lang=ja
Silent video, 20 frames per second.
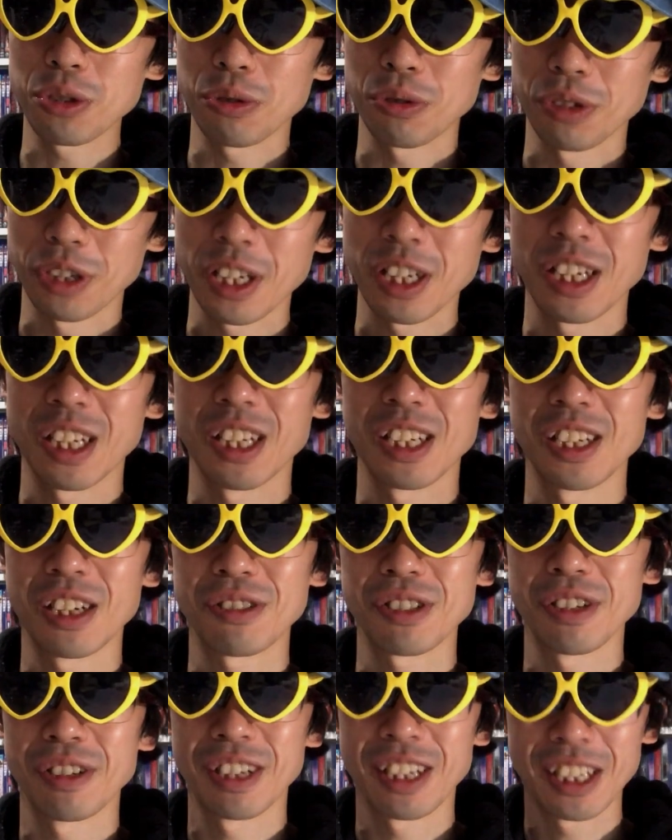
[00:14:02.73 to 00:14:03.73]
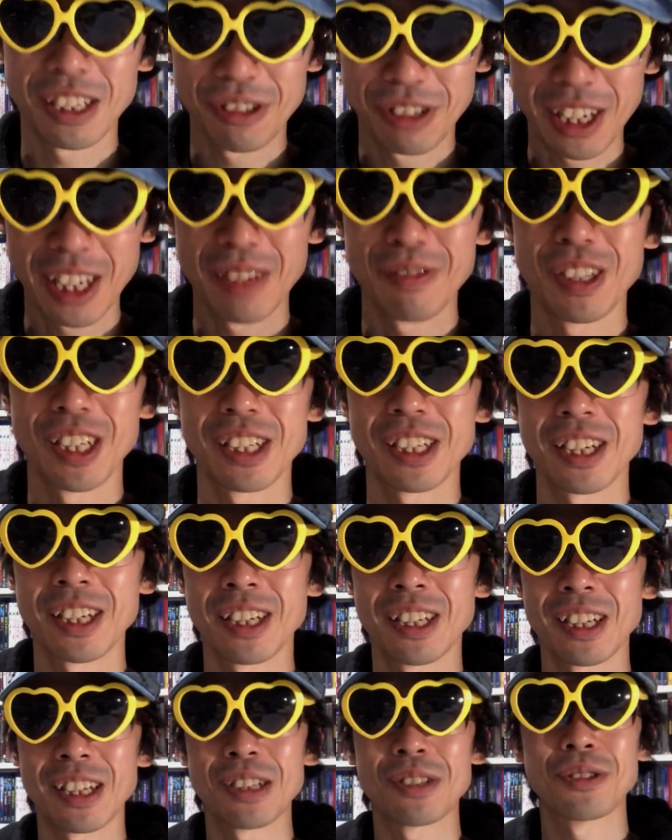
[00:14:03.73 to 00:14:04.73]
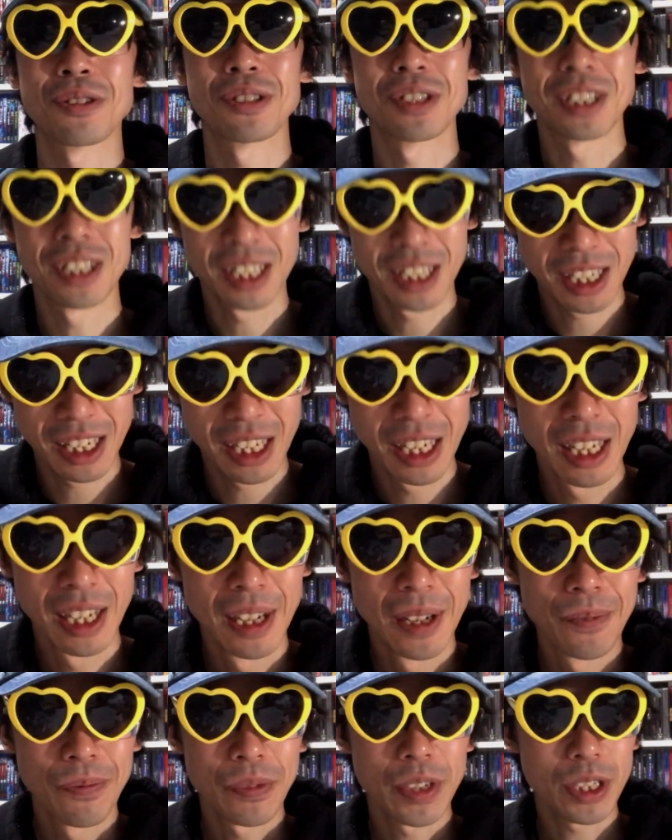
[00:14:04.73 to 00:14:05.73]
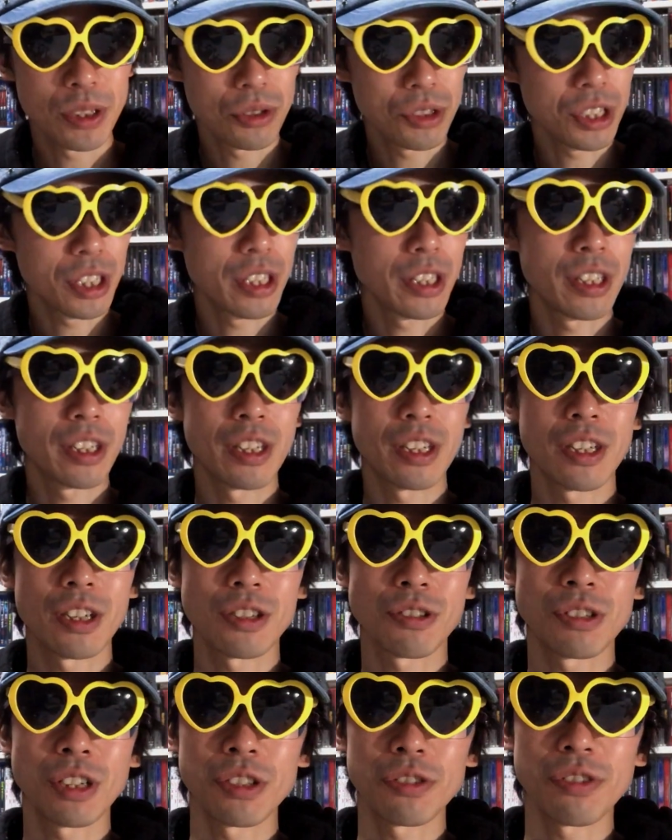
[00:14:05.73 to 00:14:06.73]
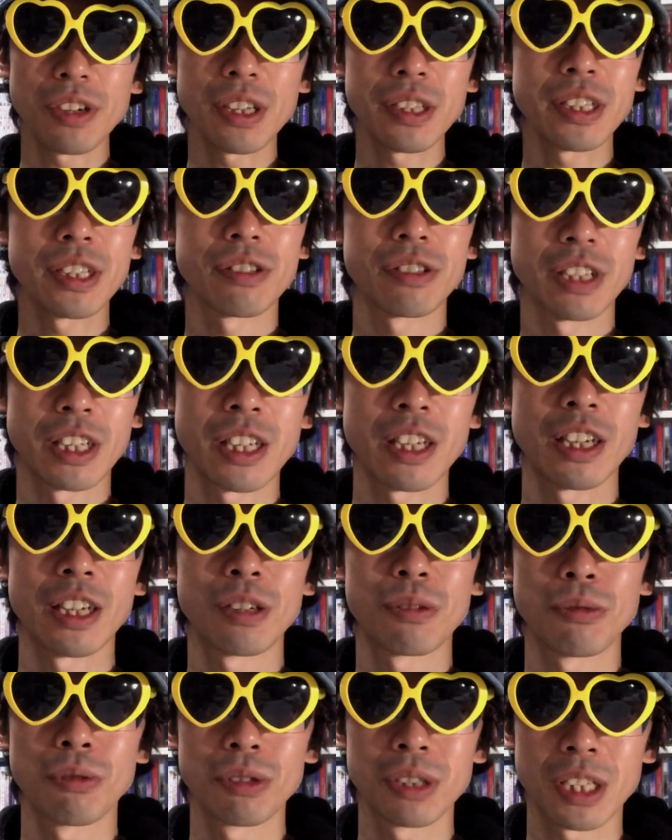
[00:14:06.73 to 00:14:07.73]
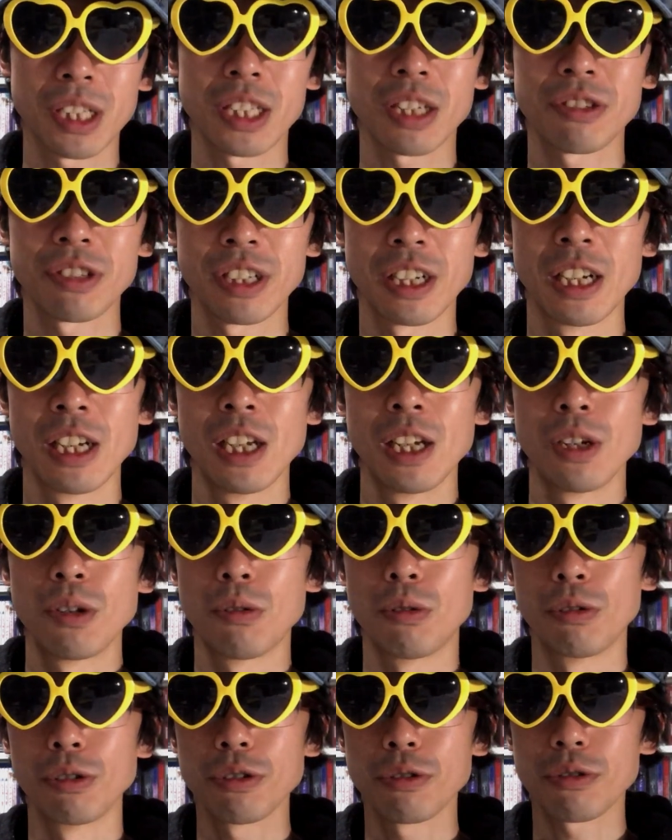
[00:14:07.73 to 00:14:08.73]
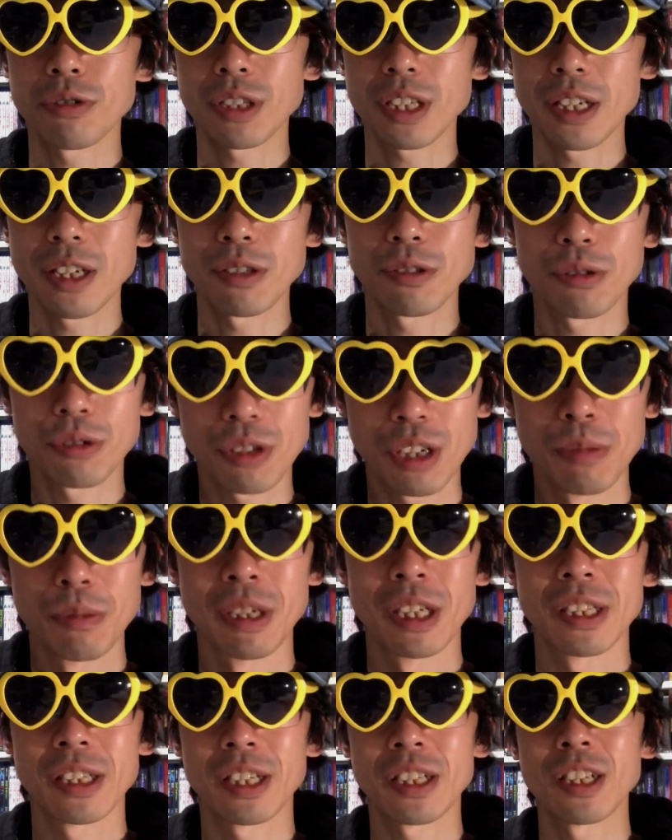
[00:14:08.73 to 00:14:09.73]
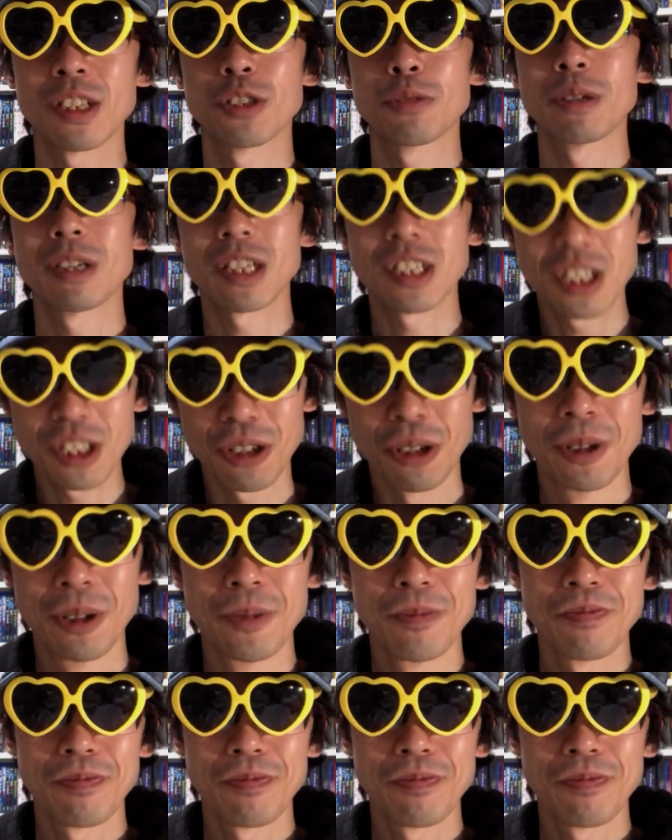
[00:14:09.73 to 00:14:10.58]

相ね、役ではないので、まあ、大変だったそうですね。で、そして、えー、クラウドファンディングで、ね、こういった作品が掘り起こされることは、まあ、大変素晴らしいと。